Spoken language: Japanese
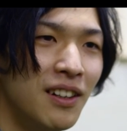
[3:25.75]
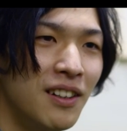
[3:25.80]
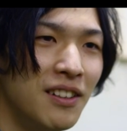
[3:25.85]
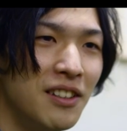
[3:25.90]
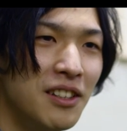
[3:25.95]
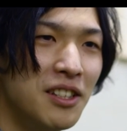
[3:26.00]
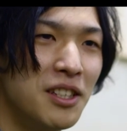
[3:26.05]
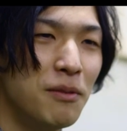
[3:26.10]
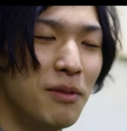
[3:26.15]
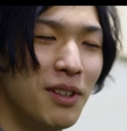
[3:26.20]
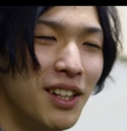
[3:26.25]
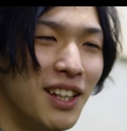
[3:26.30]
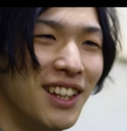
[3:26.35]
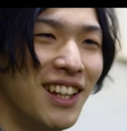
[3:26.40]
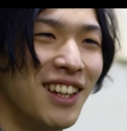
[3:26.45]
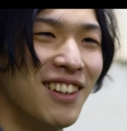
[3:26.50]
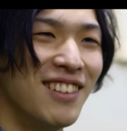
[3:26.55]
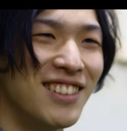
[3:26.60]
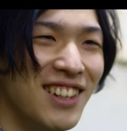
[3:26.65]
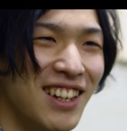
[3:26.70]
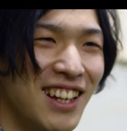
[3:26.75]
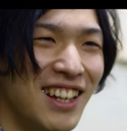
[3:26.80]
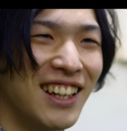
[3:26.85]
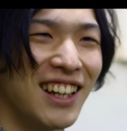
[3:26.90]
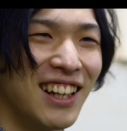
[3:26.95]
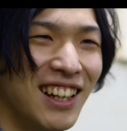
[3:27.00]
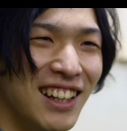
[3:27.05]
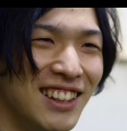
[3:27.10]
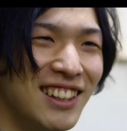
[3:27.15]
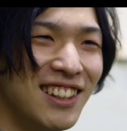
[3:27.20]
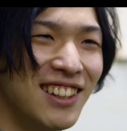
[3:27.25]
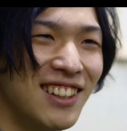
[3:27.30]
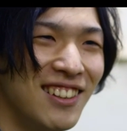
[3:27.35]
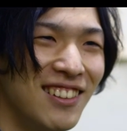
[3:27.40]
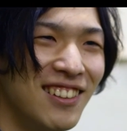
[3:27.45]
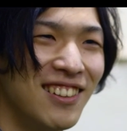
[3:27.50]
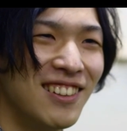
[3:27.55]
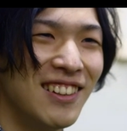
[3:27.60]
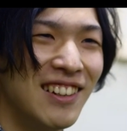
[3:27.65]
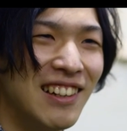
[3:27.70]
にじみ出てるんじゃないかなって
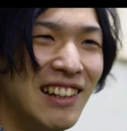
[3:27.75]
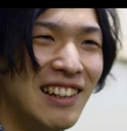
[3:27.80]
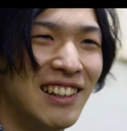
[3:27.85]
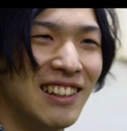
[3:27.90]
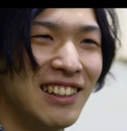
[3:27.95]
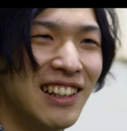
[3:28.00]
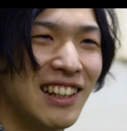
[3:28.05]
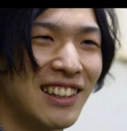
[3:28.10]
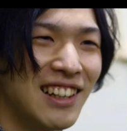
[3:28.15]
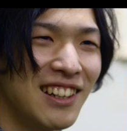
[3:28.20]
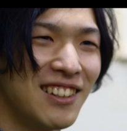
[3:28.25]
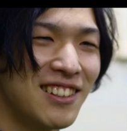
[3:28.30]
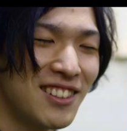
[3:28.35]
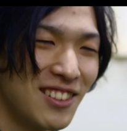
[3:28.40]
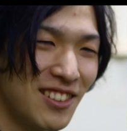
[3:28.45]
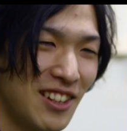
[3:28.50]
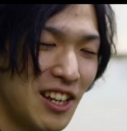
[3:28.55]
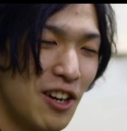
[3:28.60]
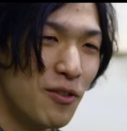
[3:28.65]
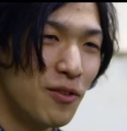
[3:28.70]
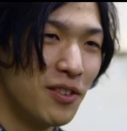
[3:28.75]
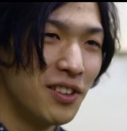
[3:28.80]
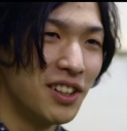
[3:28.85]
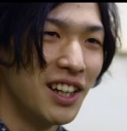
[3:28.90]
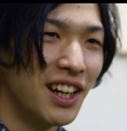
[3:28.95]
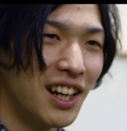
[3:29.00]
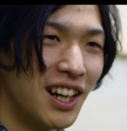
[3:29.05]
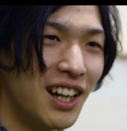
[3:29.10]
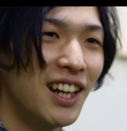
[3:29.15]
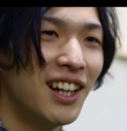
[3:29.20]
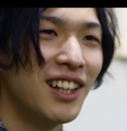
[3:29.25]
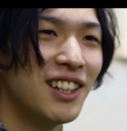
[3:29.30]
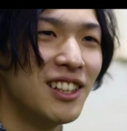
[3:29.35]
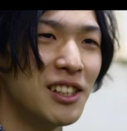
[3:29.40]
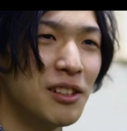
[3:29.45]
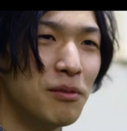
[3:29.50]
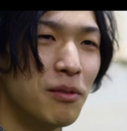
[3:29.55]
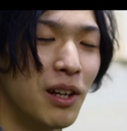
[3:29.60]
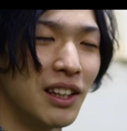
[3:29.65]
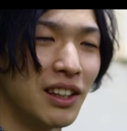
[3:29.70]
いうやけくそな思いが
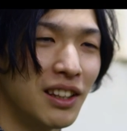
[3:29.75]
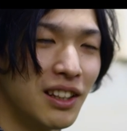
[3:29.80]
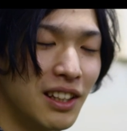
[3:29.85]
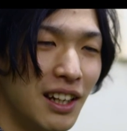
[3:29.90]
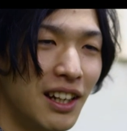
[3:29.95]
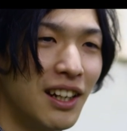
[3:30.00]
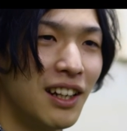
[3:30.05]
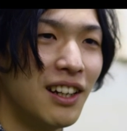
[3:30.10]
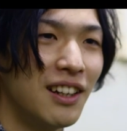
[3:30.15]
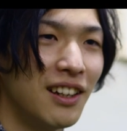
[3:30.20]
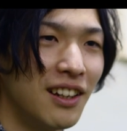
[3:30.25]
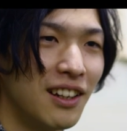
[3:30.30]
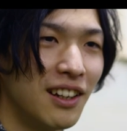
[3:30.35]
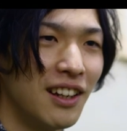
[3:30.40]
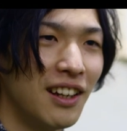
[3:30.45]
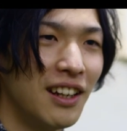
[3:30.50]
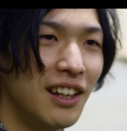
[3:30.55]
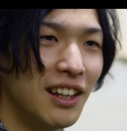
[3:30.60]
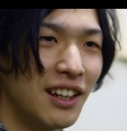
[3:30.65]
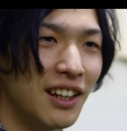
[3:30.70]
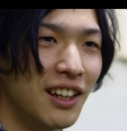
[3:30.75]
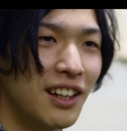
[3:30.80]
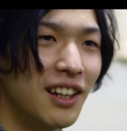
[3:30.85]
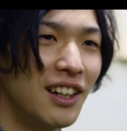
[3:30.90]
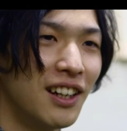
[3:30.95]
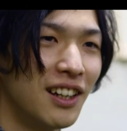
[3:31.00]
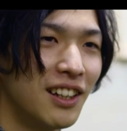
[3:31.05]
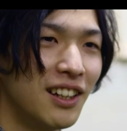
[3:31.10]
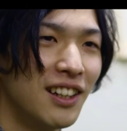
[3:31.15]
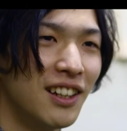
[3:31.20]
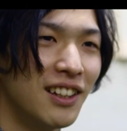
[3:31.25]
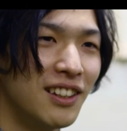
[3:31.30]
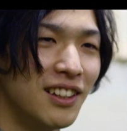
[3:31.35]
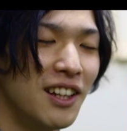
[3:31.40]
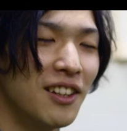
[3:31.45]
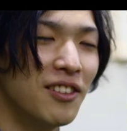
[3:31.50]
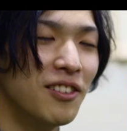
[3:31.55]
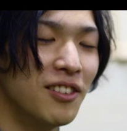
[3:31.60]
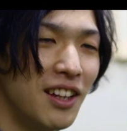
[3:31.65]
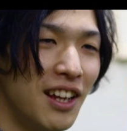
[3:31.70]
詰まった映画
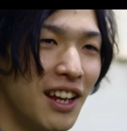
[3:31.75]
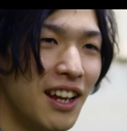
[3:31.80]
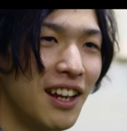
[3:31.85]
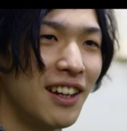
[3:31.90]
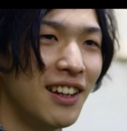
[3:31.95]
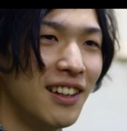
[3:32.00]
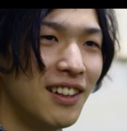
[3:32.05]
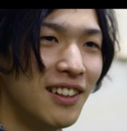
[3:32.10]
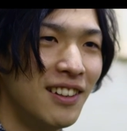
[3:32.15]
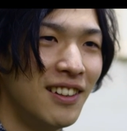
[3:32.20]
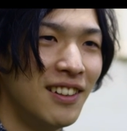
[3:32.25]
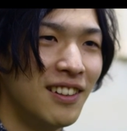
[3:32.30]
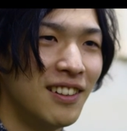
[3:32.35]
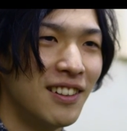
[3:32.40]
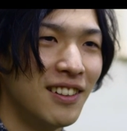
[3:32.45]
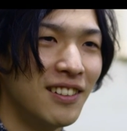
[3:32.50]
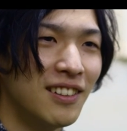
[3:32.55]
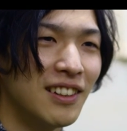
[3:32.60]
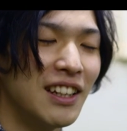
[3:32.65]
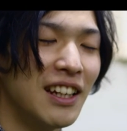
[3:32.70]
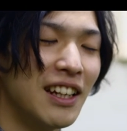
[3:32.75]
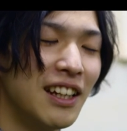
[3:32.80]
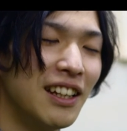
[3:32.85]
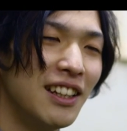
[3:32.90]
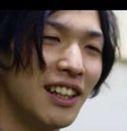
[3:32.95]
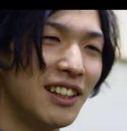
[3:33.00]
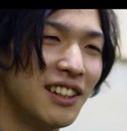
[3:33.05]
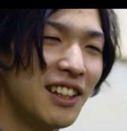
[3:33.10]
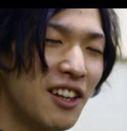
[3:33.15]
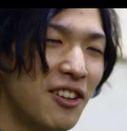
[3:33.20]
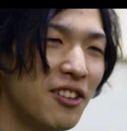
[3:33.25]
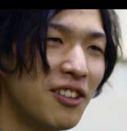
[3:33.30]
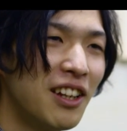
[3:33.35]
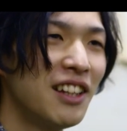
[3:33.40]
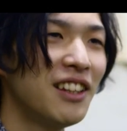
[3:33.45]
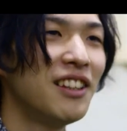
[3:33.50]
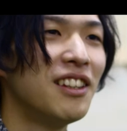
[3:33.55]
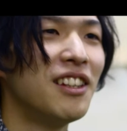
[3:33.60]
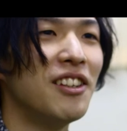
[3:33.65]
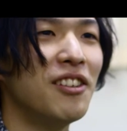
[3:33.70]
なので、まあ、大変だったろう
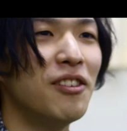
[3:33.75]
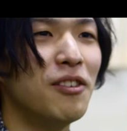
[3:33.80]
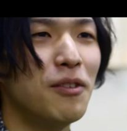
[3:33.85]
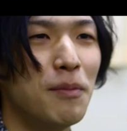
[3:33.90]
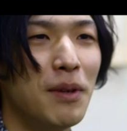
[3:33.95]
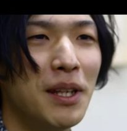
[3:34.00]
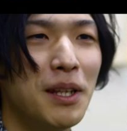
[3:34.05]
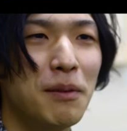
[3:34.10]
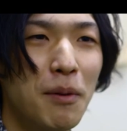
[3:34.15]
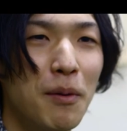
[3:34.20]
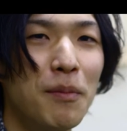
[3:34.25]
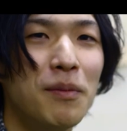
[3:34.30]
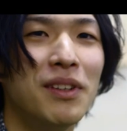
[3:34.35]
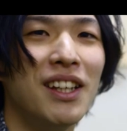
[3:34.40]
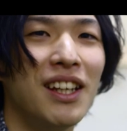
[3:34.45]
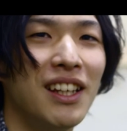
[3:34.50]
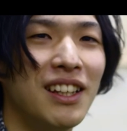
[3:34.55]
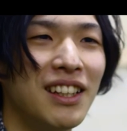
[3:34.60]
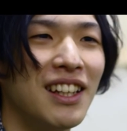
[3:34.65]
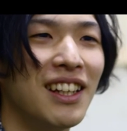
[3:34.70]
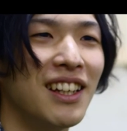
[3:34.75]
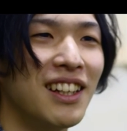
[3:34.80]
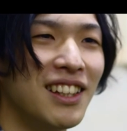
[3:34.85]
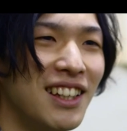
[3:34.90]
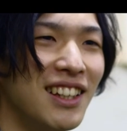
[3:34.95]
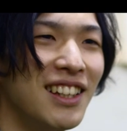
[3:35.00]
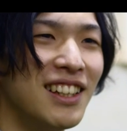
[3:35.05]
なっていう目でも見ていただきたい